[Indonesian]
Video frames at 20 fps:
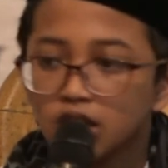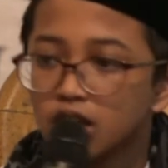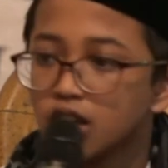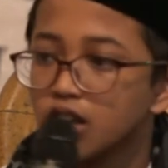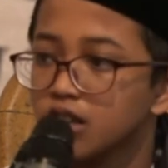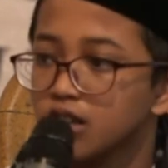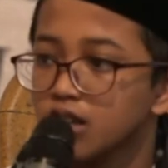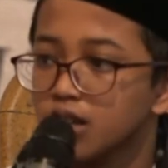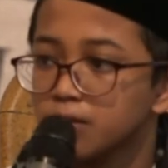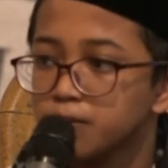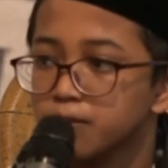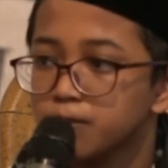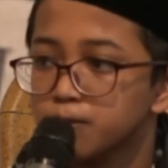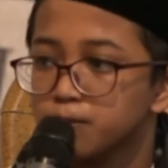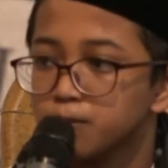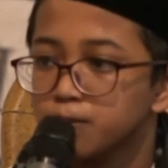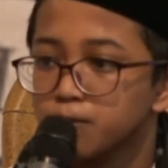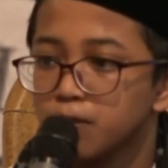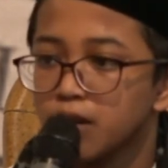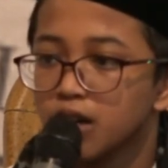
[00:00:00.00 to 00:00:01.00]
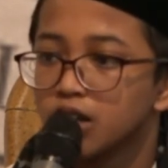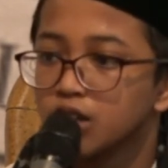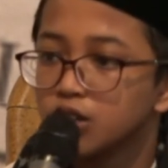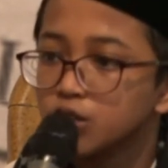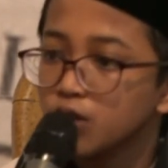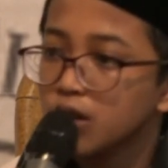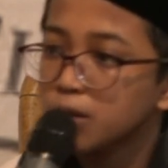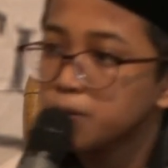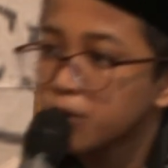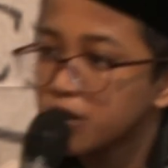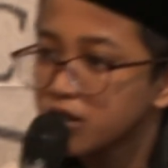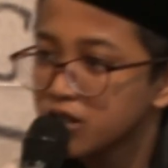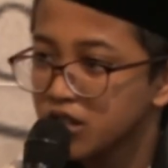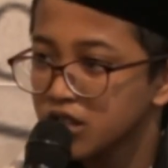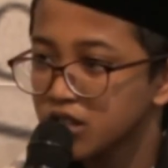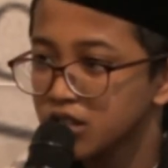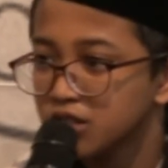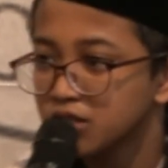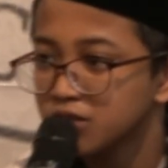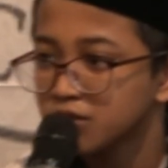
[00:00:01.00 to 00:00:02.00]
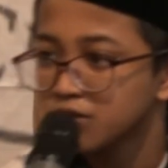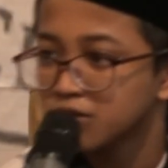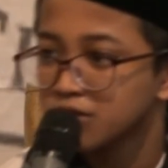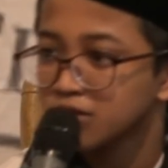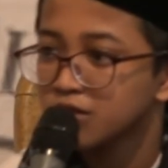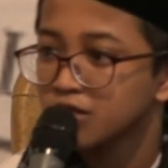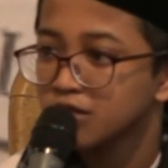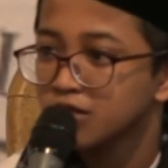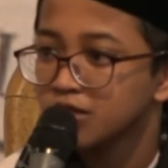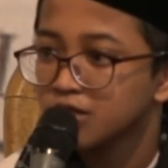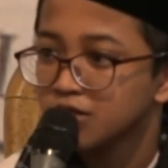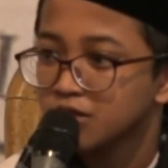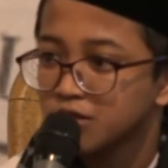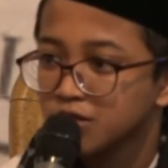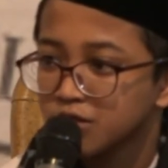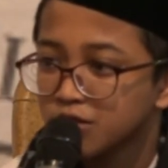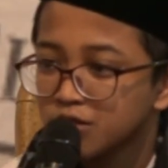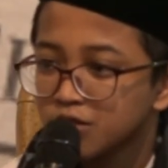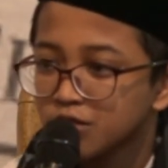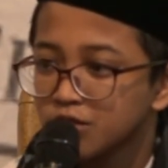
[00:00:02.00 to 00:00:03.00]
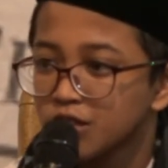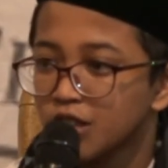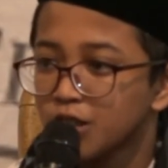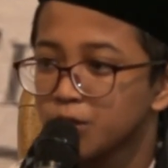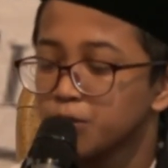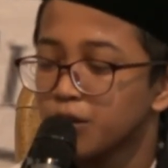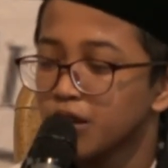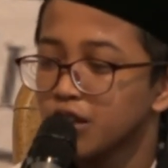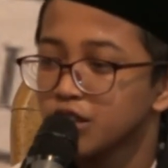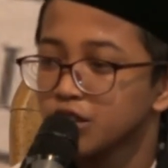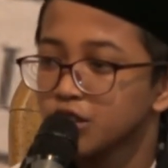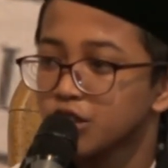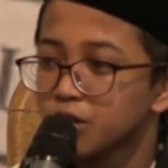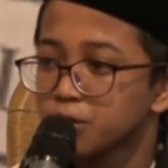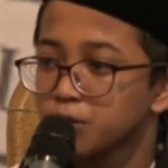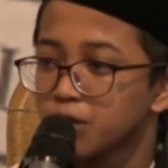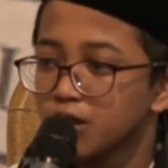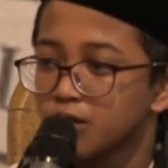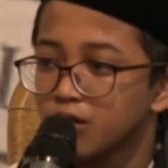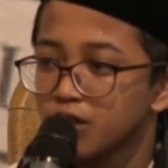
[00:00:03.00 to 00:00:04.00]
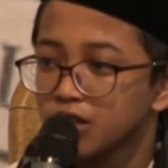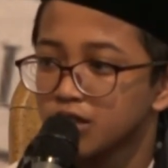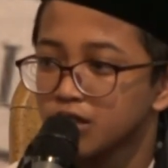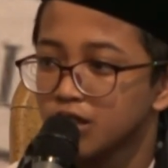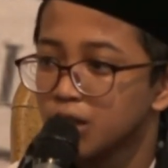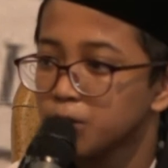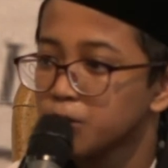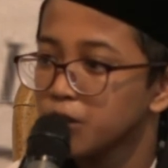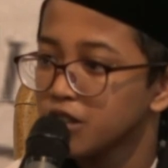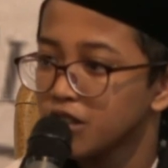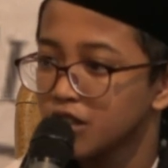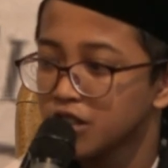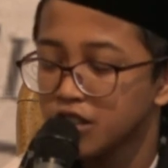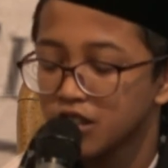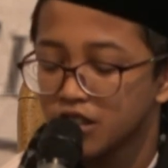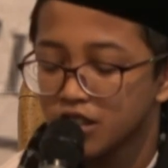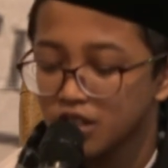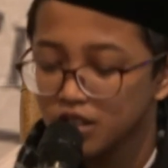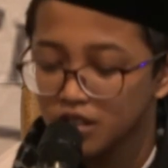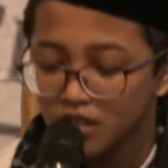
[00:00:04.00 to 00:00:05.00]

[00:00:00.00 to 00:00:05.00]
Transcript: Kayak Pak Ketua Polri yang paling dermawan namanya dari